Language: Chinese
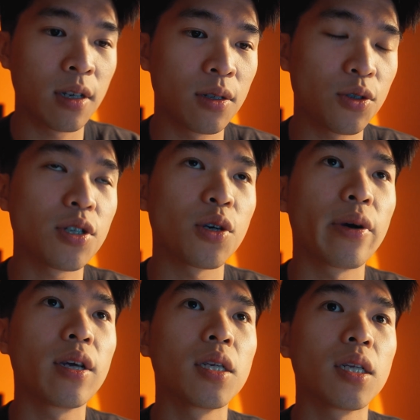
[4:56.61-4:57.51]
就是因
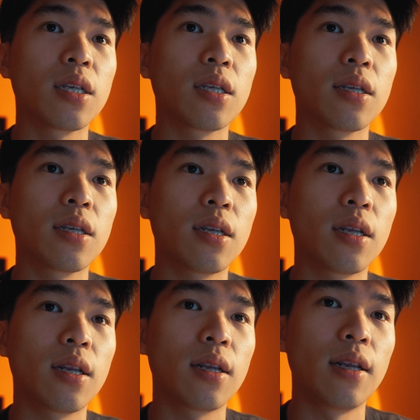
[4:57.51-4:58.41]
为
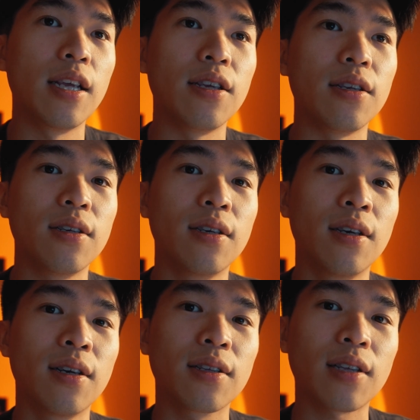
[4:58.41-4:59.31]
你
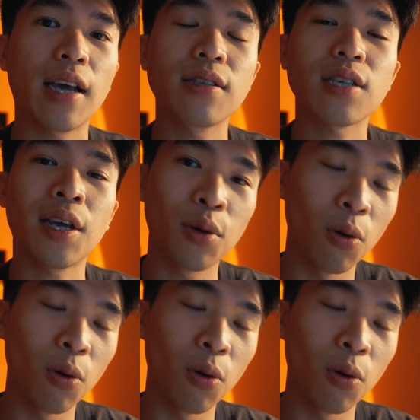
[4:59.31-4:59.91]
太在意